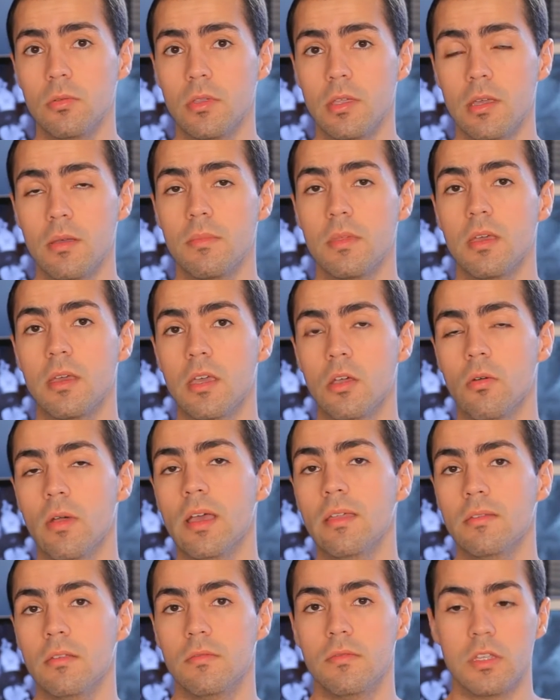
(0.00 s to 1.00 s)
do que a minha
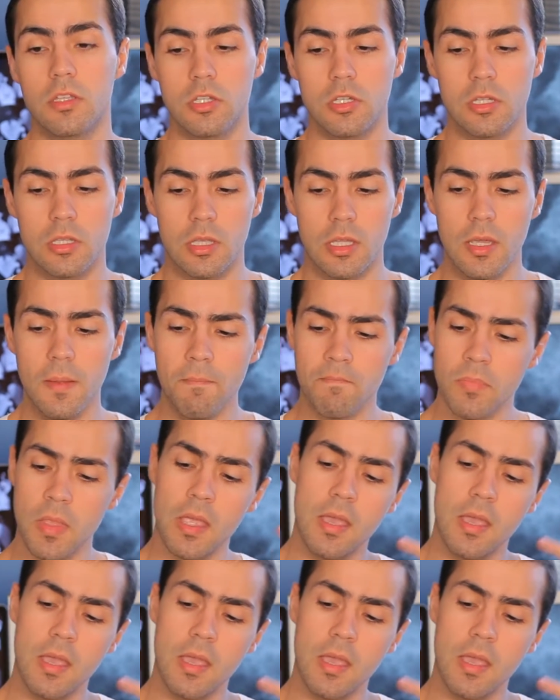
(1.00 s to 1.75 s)
EOS 20D.